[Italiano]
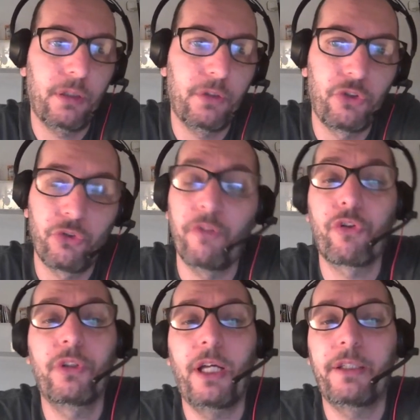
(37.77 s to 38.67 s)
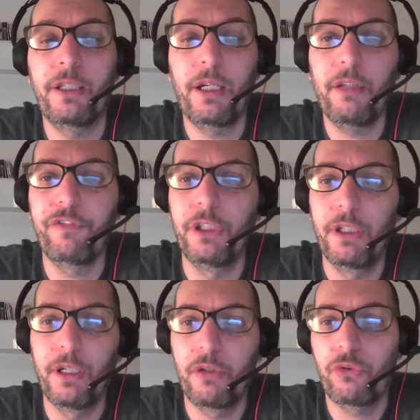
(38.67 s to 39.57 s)
si sono affrontate alla
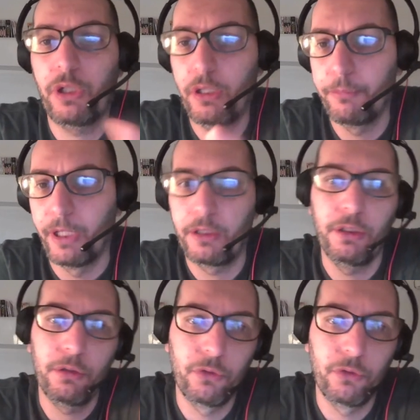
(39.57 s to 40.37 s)
fine Asuka e Becky.